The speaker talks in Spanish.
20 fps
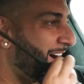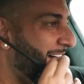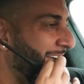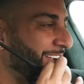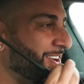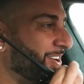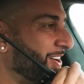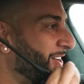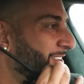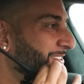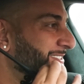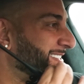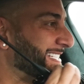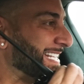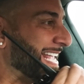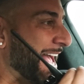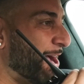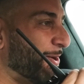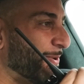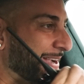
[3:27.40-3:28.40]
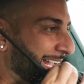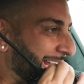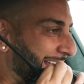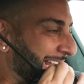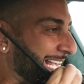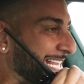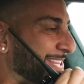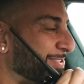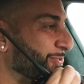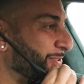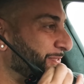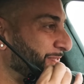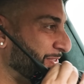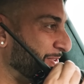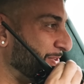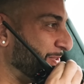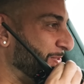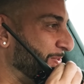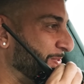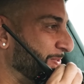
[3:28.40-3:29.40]
No sé cómo alguno de ustedes
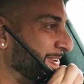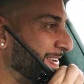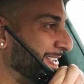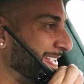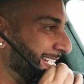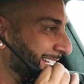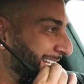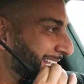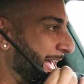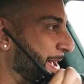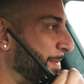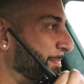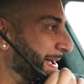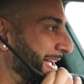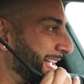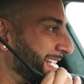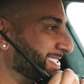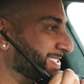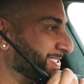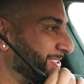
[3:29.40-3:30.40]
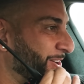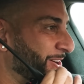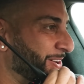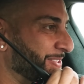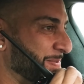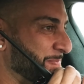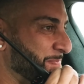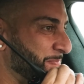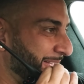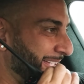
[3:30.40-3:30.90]
pudiera tener un mejor inicio que yo.